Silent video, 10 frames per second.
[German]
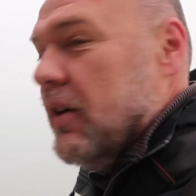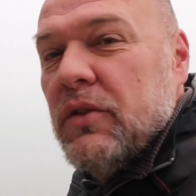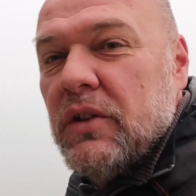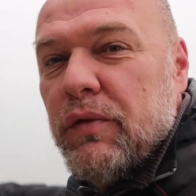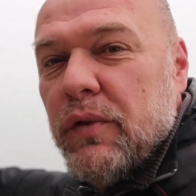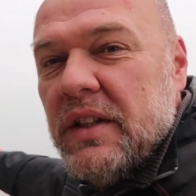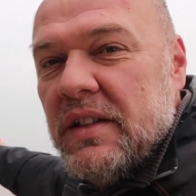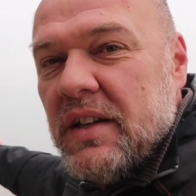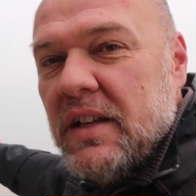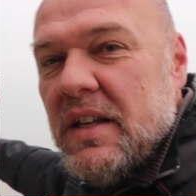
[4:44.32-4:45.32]
und davor
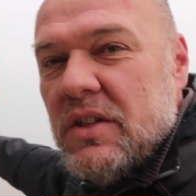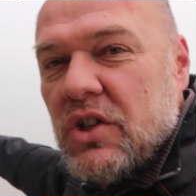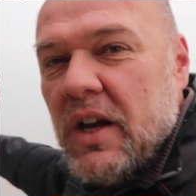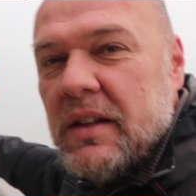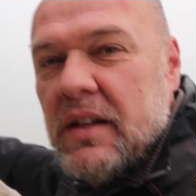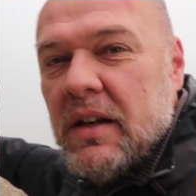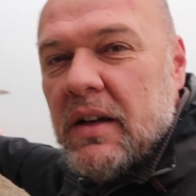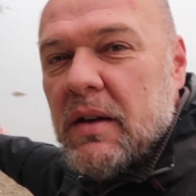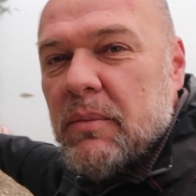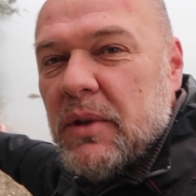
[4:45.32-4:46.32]
dieser Kiesstrand
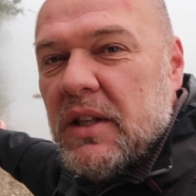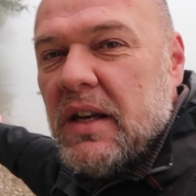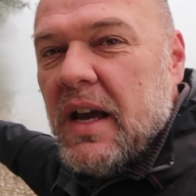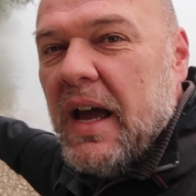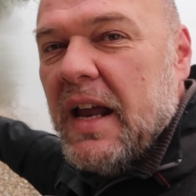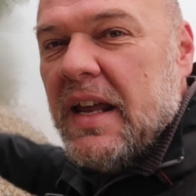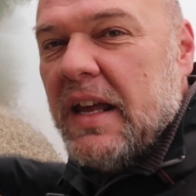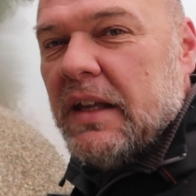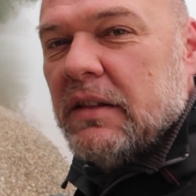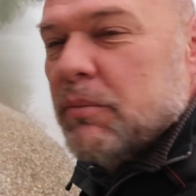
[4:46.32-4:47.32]
mit den
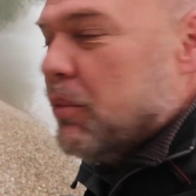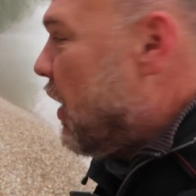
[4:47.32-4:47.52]
hereinhängenden